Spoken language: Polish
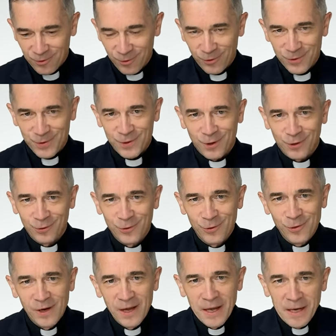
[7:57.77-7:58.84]

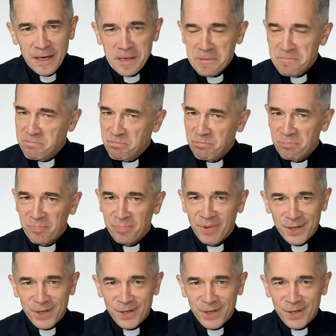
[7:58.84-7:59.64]
rozsądku, mm,